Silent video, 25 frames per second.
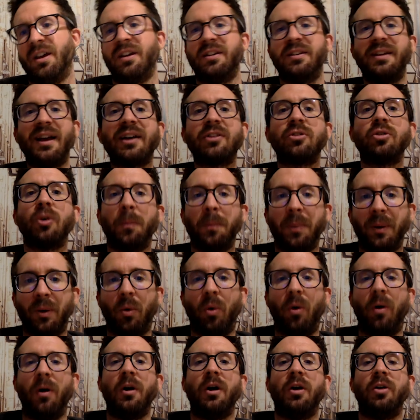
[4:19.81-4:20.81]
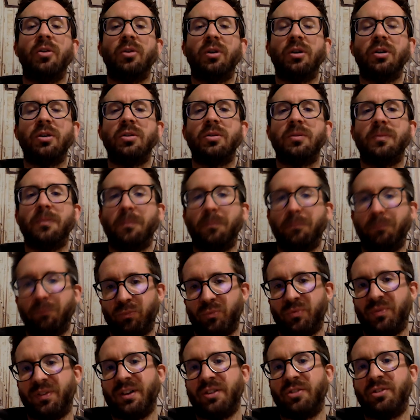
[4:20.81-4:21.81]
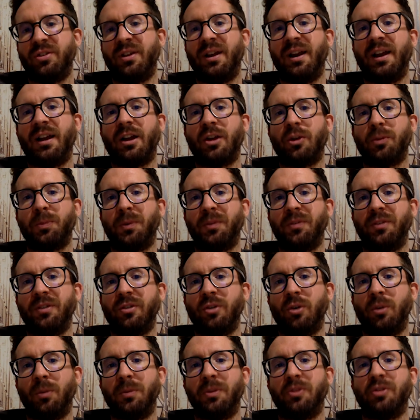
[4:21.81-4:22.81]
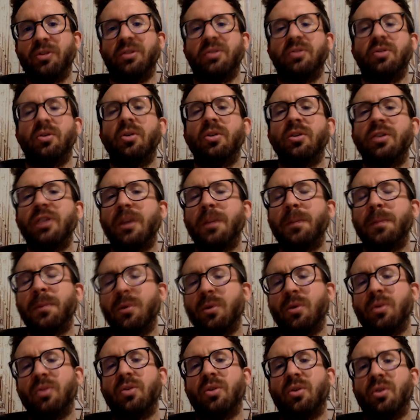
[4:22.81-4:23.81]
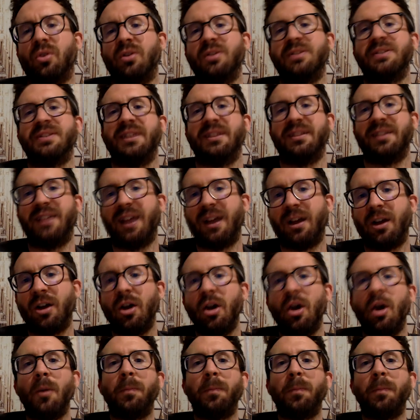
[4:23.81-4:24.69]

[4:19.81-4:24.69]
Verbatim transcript: Jak to było? No i właśnie lekarz powiedział mi, że to nie było do końca tak.